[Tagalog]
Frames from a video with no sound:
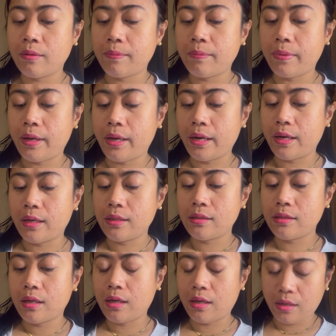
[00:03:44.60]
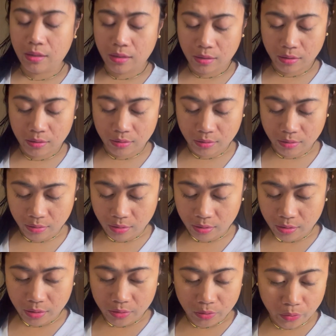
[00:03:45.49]
para sa
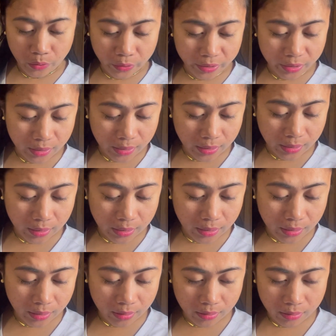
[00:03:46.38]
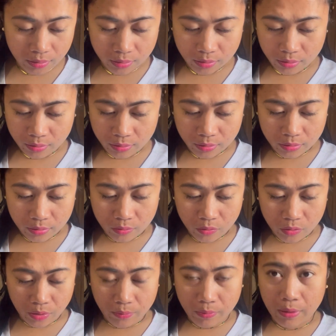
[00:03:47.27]
Android talaga.
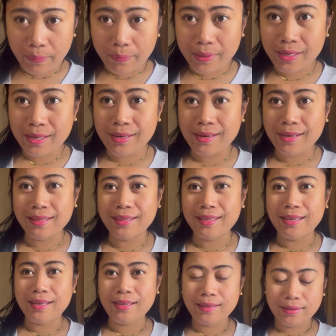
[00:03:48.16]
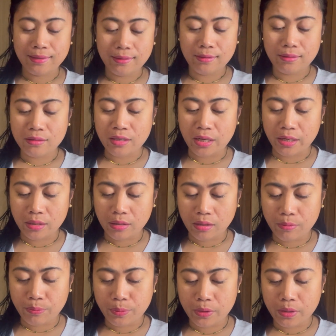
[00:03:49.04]
So ibabalik natin.
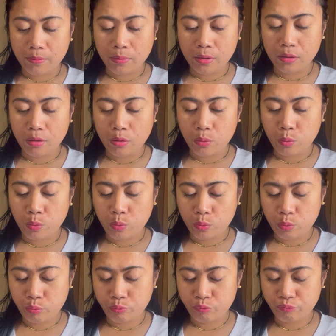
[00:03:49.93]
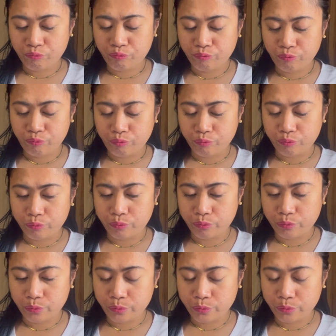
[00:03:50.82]
Excited pa naman ako. Hmm.